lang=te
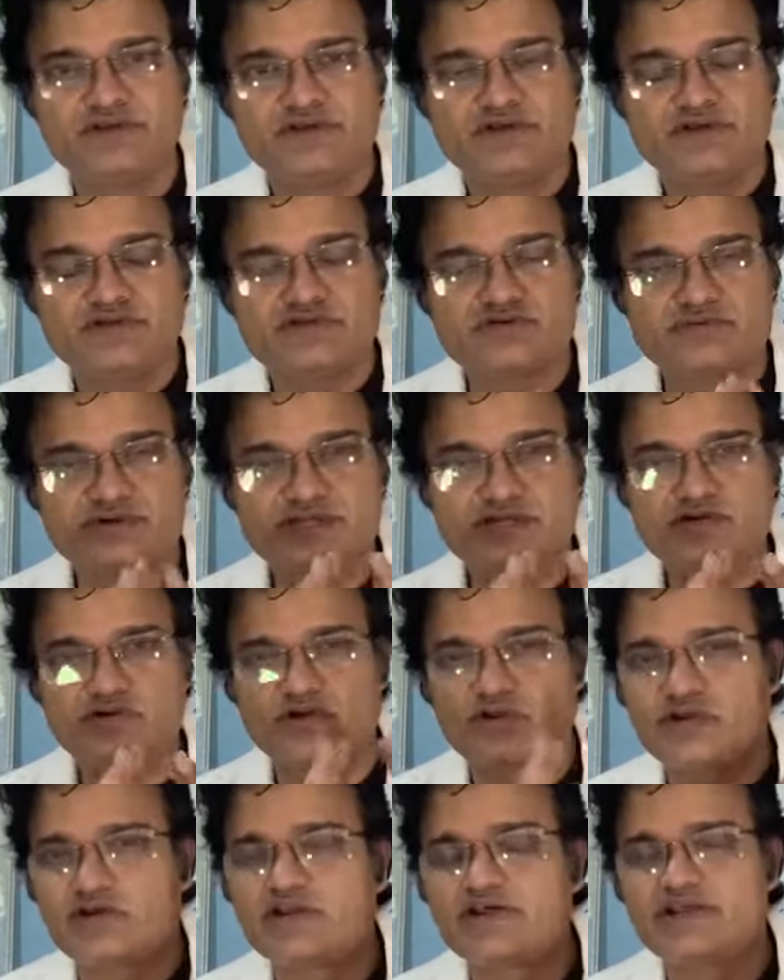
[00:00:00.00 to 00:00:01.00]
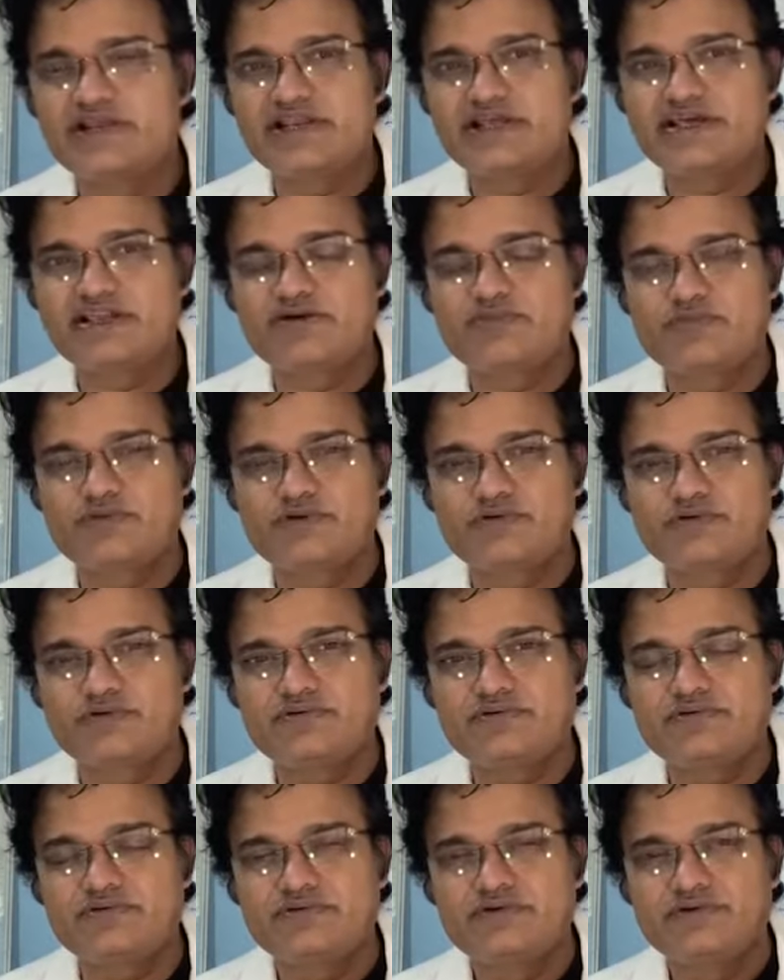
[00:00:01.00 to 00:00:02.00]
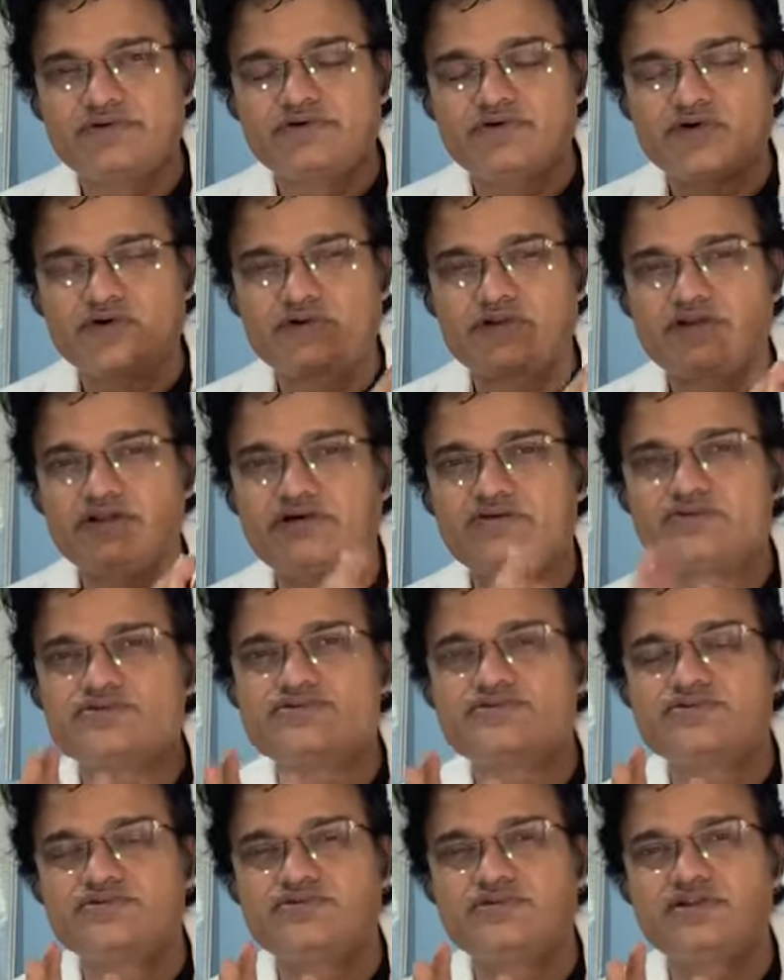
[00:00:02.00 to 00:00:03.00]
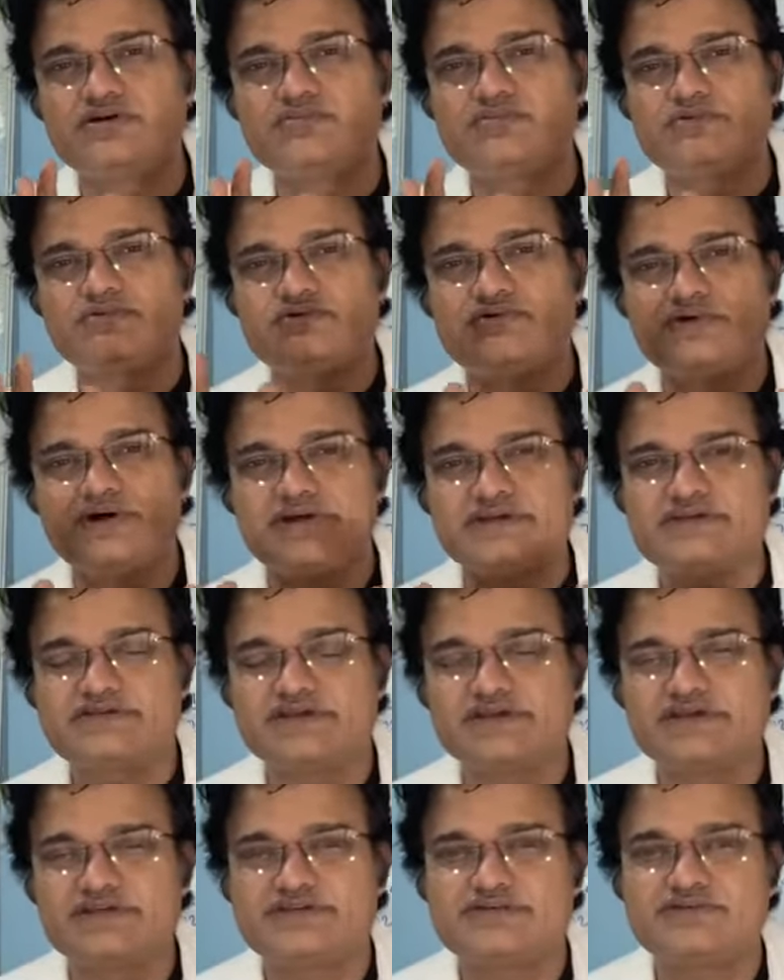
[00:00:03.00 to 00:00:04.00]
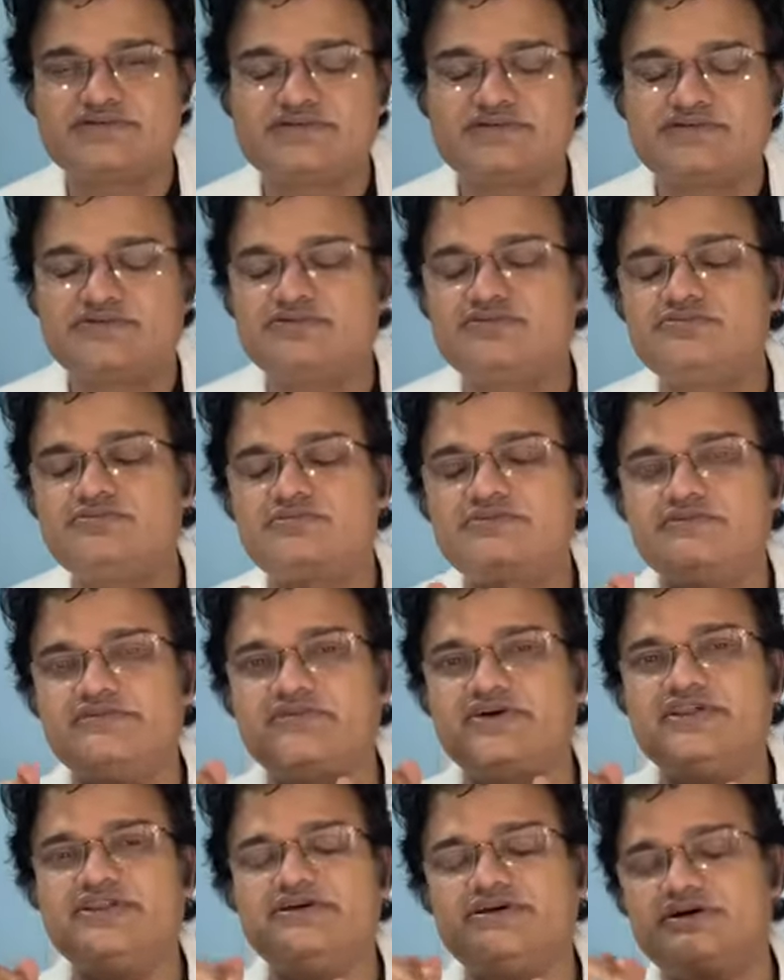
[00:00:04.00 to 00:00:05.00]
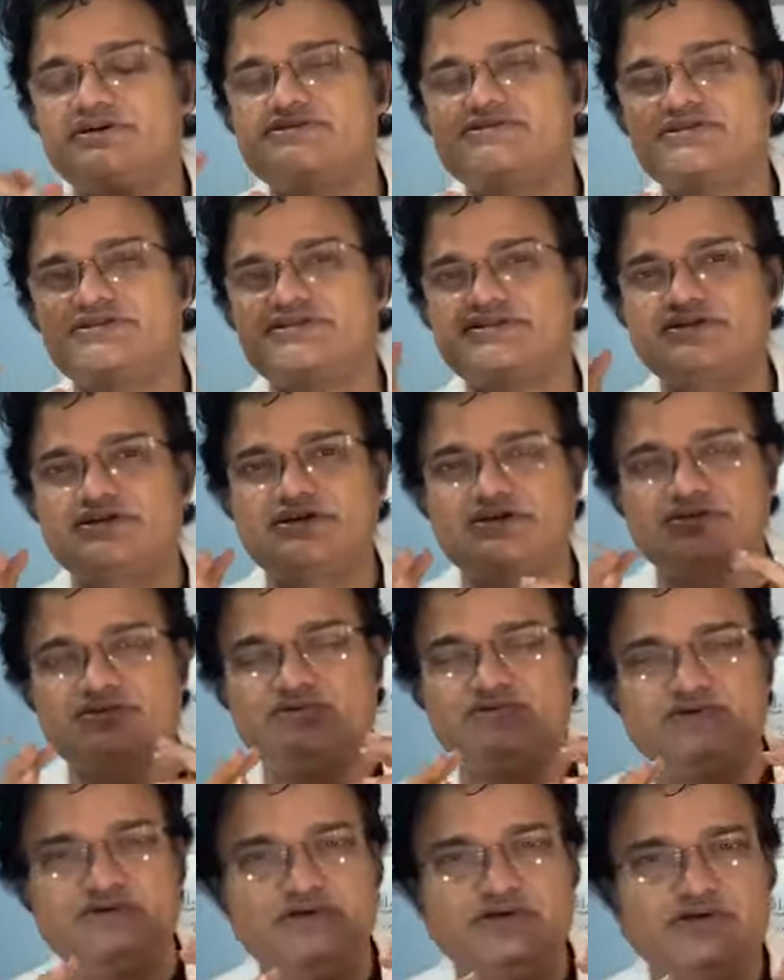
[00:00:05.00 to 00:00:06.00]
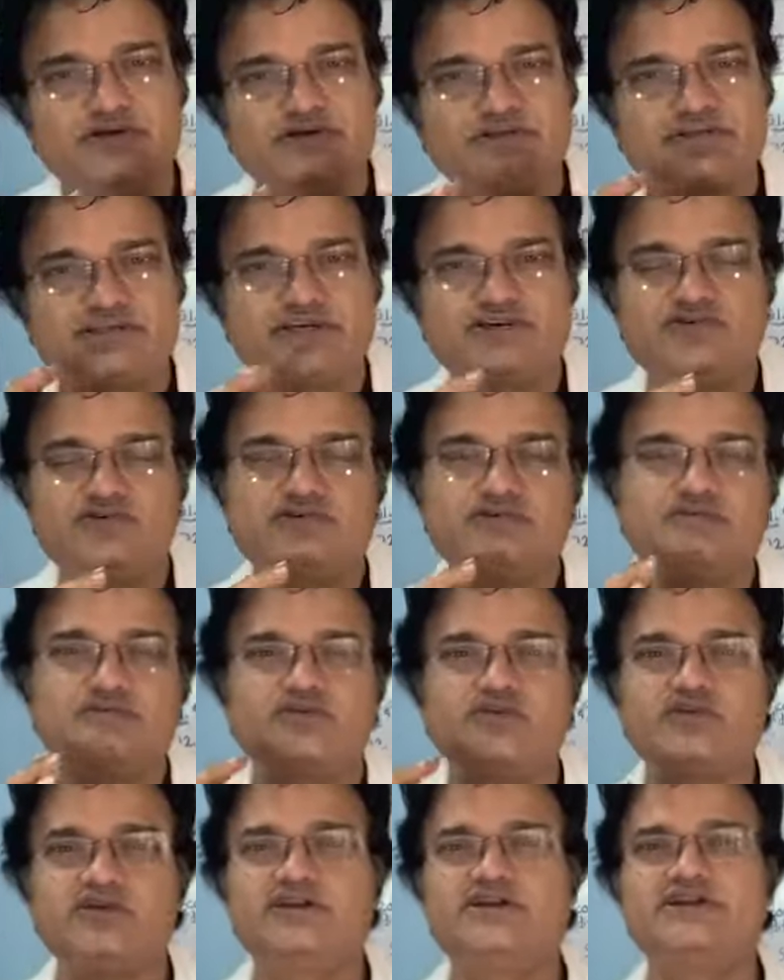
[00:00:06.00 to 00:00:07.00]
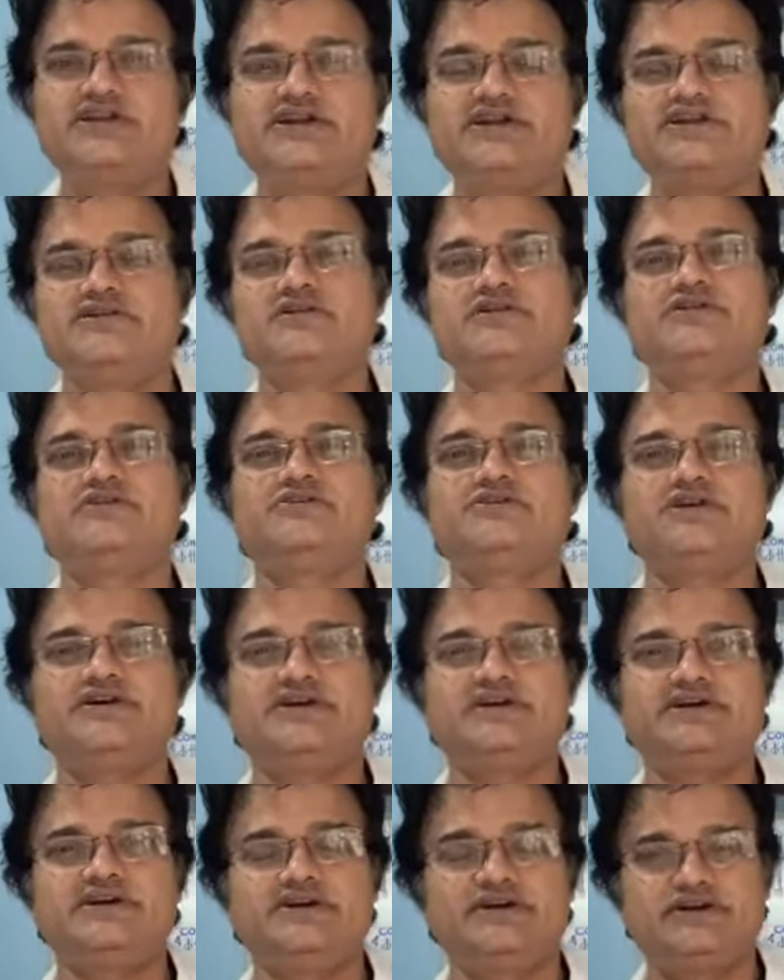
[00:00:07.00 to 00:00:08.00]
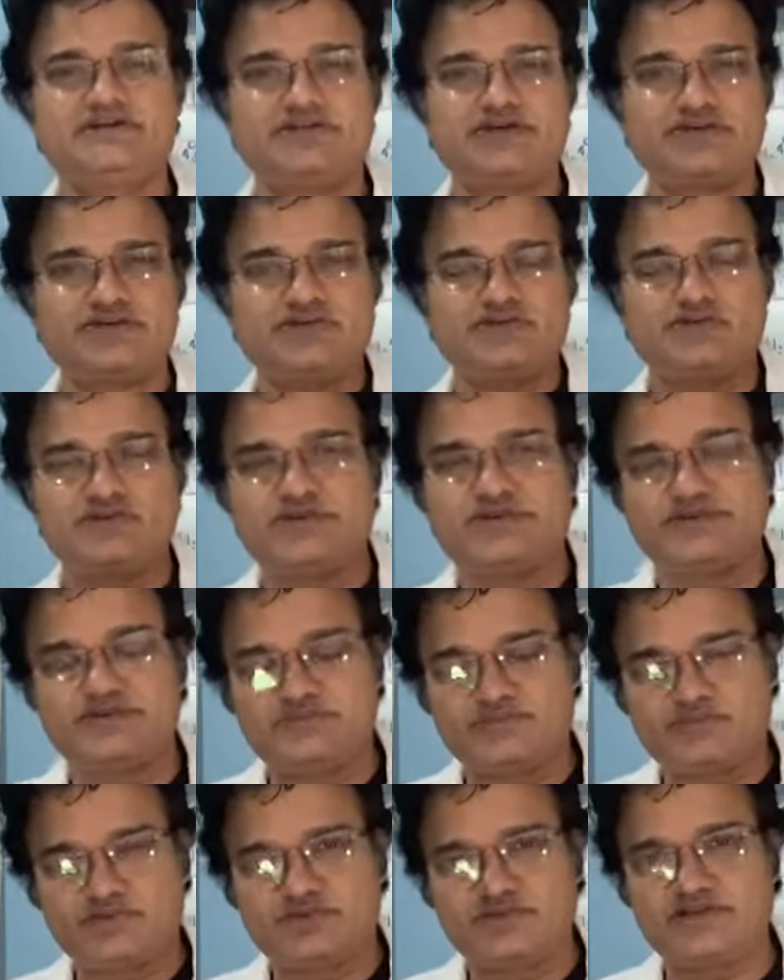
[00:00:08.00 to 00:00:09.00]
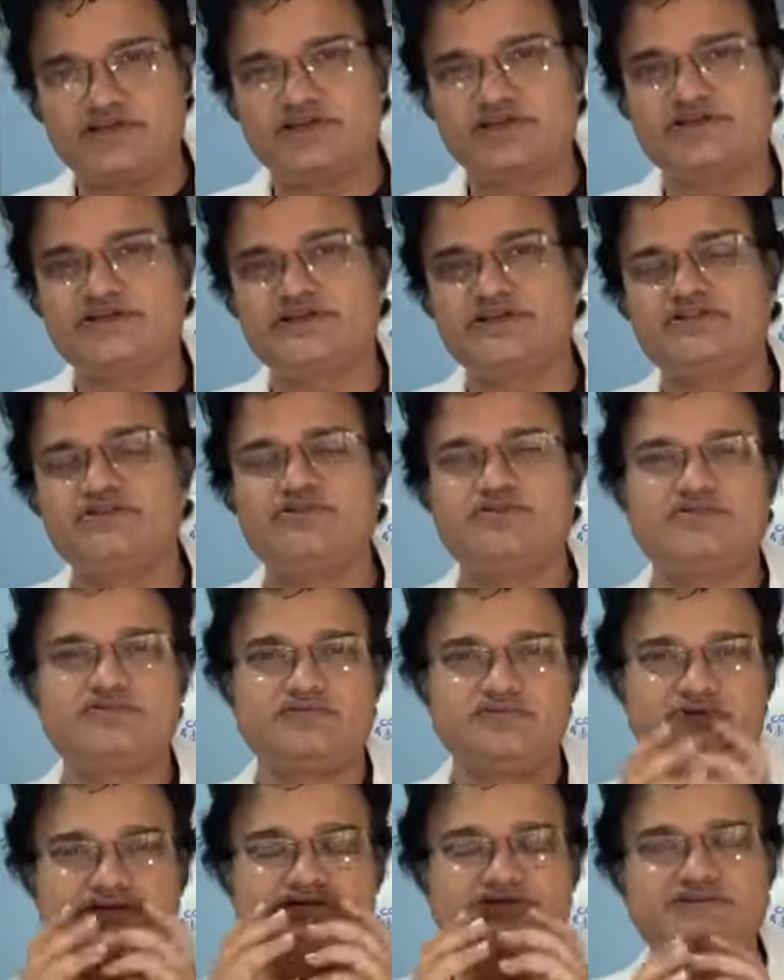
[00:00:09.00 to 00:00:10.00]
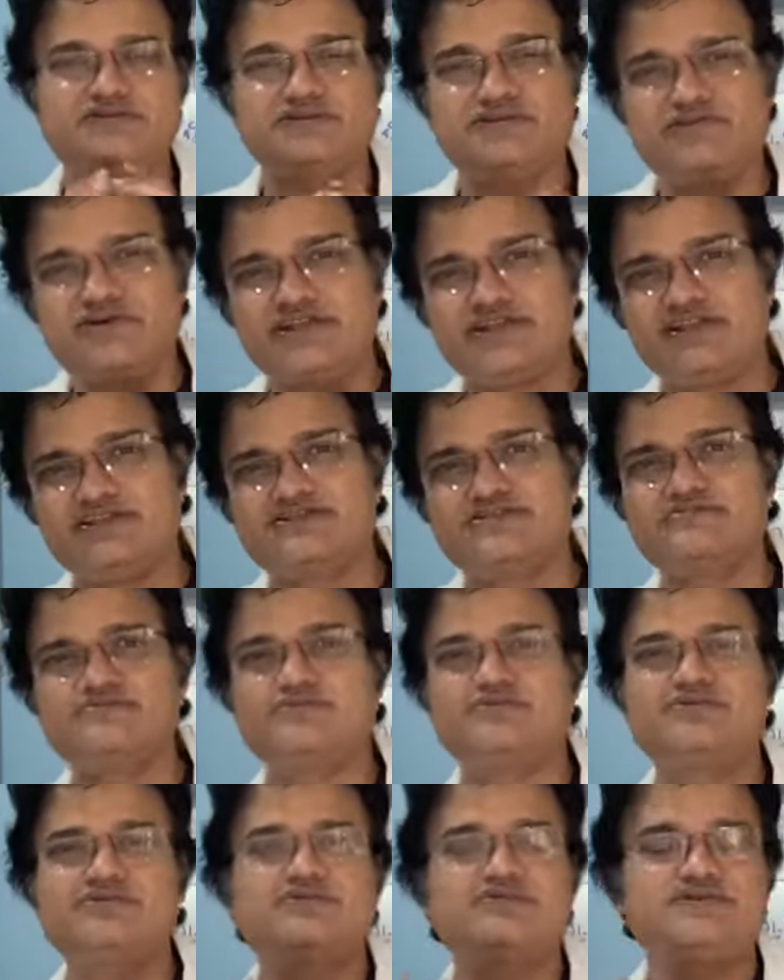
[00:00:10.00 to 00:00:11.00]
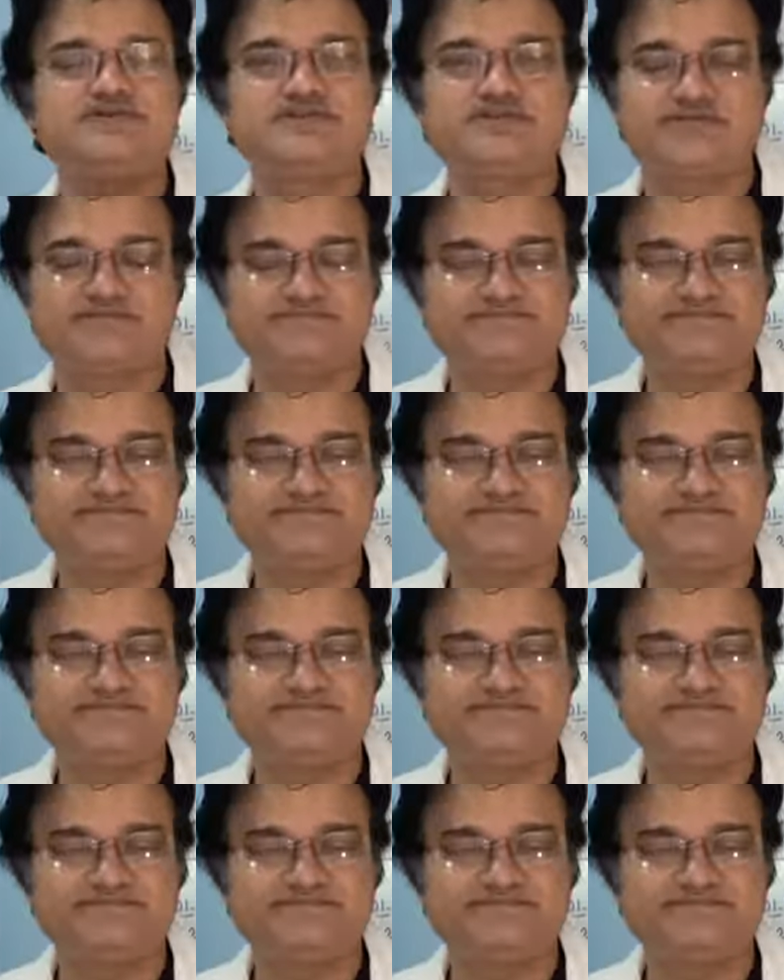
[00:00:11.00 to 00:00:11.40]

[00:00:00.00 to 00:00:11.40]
సో మనకి కరోనా లేనప్పుడు కరోనా వస్తూ ఉన్నప్పుడు ఐసోలేషన్ హోమ్ ఇవన్నీ ఐసోలేషన్ కాదు స్టే హోమ్ ఉండండి ఇంట్లోనే ఉండండి గజాల దూరం ఇప్పుడు రెండు గజాల దూరం మాస్కులు ఇవన్నీ చెప్పుకుంటూ వచ్చాం